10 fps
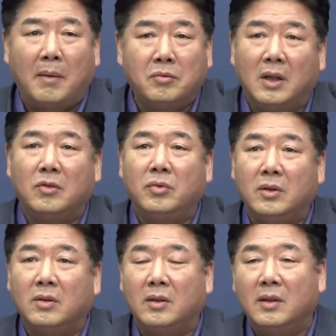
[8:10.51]
압승할 수
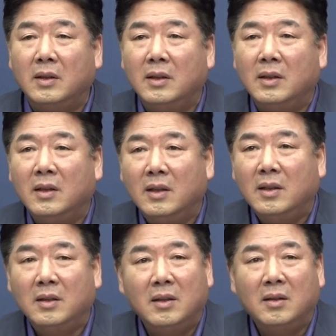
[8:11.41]
있어.
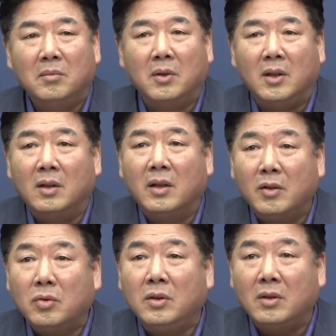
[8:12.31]
뭐 이런
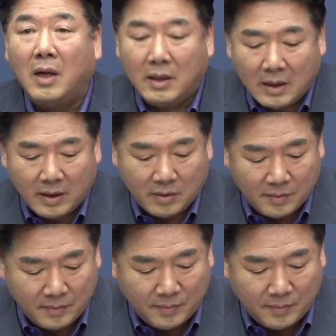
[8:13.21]
해소리들을 하잖아요.